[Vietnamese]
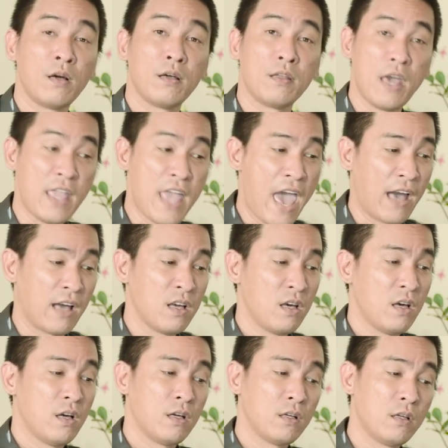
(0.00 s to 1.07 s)
dễ dàng
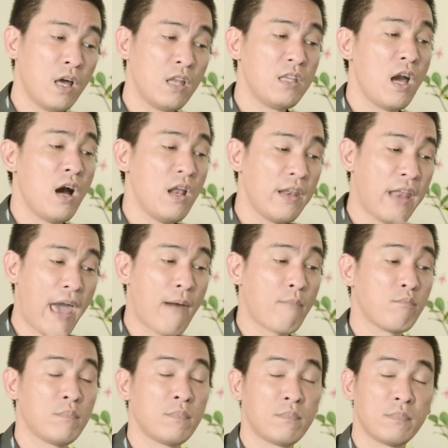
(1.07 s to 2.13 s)
nên nhớ
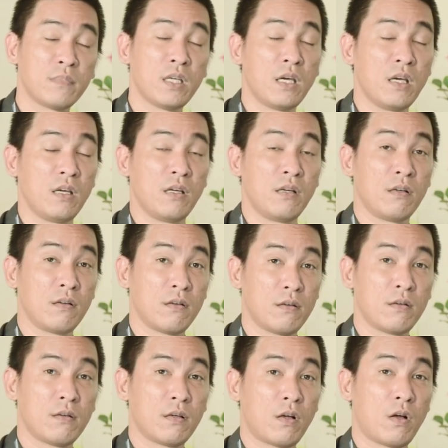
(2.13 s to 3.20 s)
nam thì
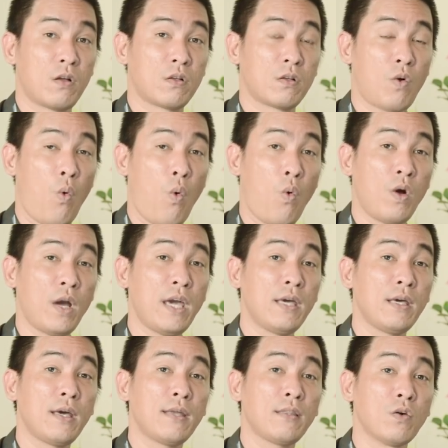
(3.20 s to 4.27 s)
của
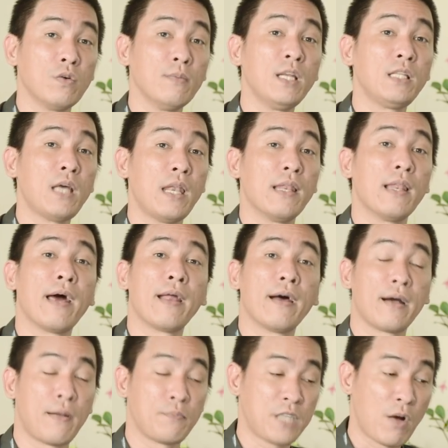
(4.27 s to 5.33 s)
cái cái tuổi bính thìn là
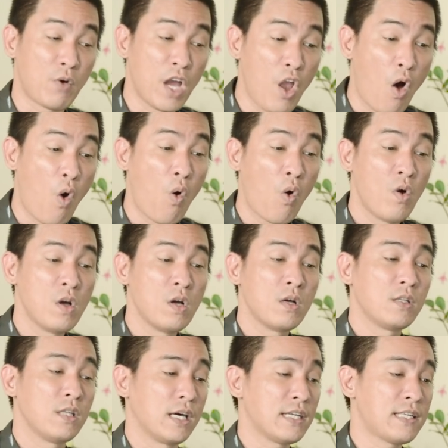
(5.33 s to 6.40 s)
gặp sao kế đô
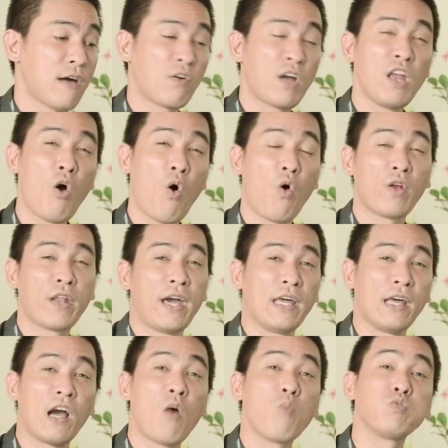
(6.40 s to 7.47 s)
thì cái sao kế đô
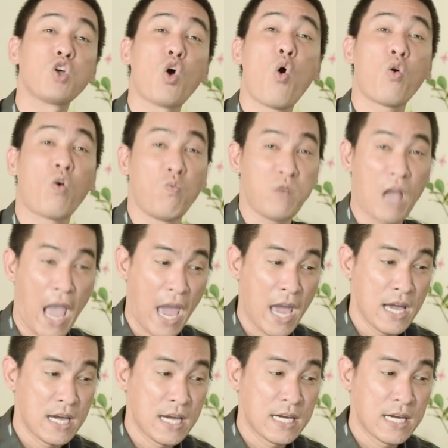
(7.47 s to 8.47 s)
này không xô cũng ngã